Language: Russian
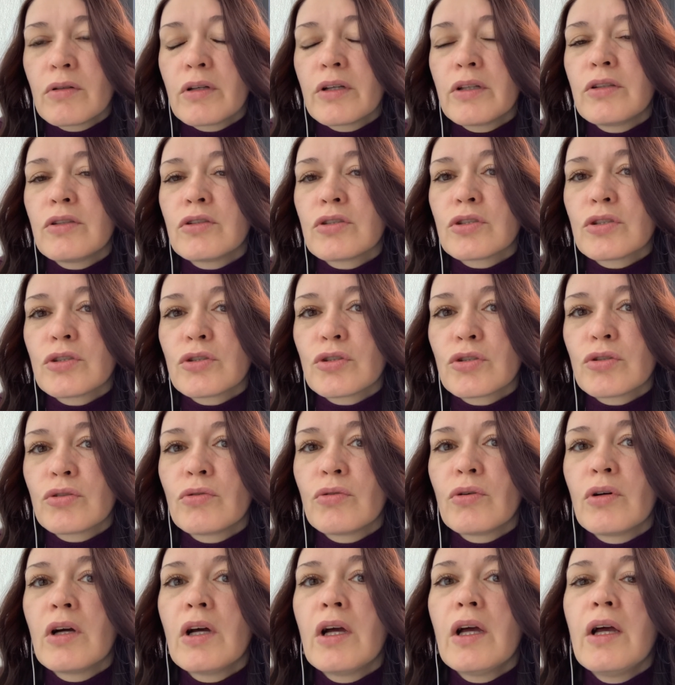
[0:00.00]
конечно,
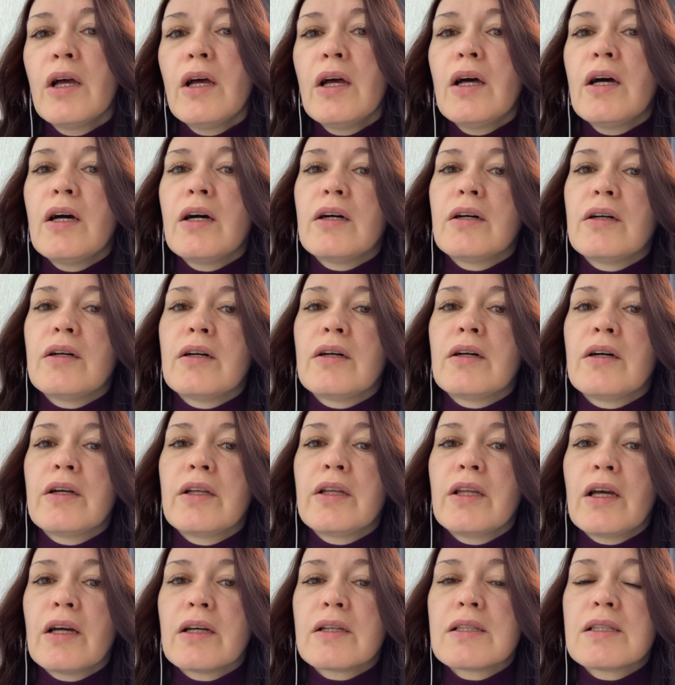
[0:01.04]
что
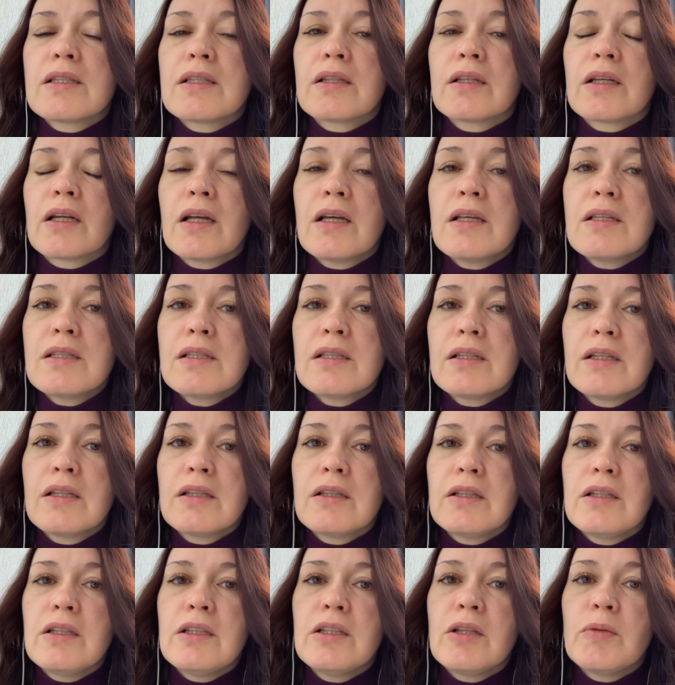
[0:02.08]
а, реакции
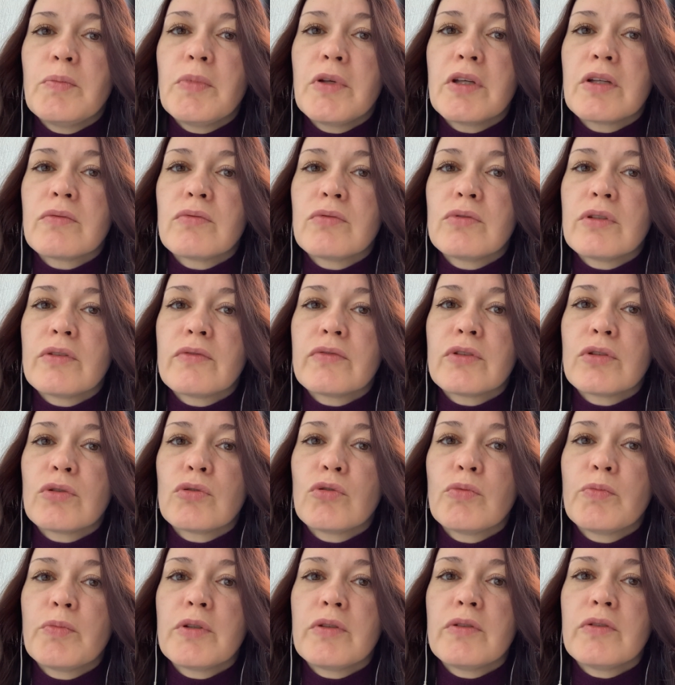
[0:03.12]
разные, и на первую, и на
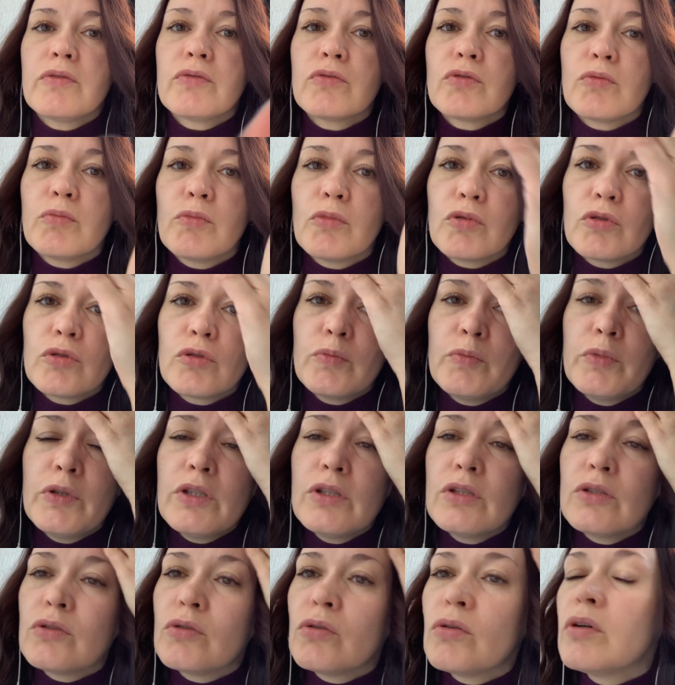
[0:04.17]
вторую прививку могут
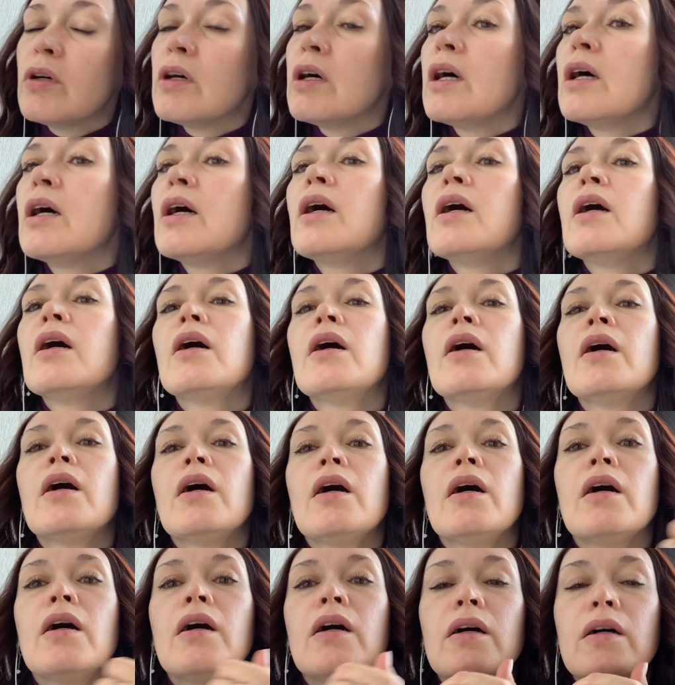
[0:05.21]
быть, но
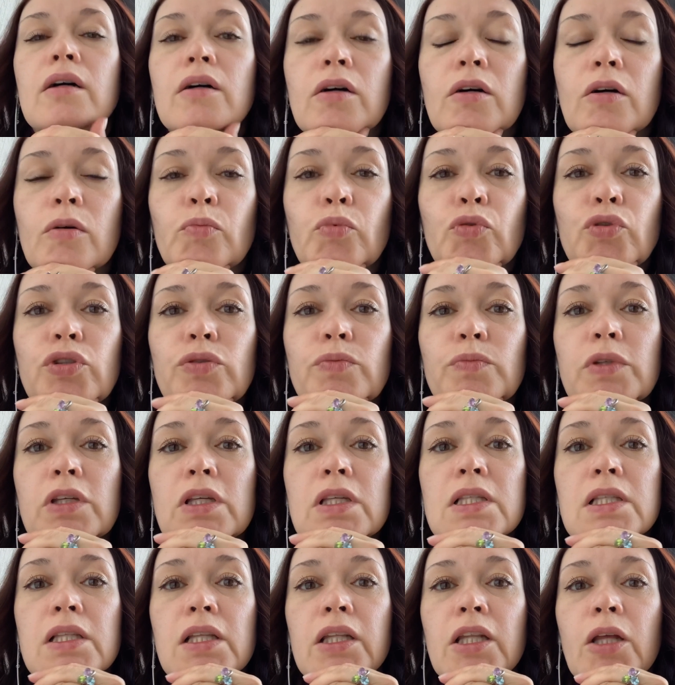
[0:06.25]
а, будем
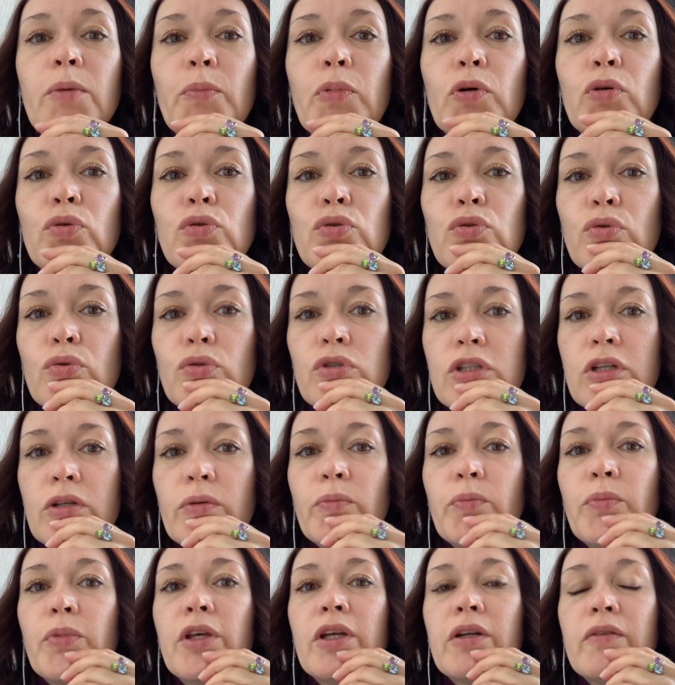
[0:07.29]
есть слона по
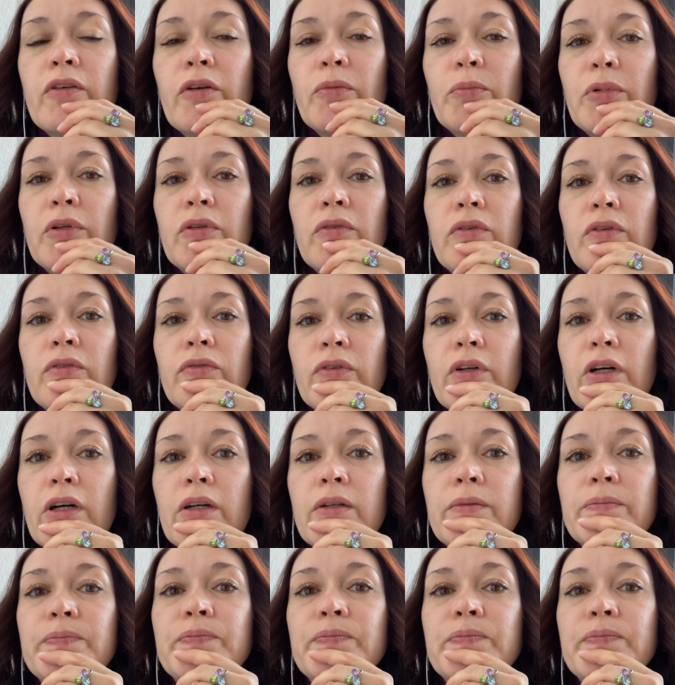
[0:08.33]
кусочкам. Первая прививка.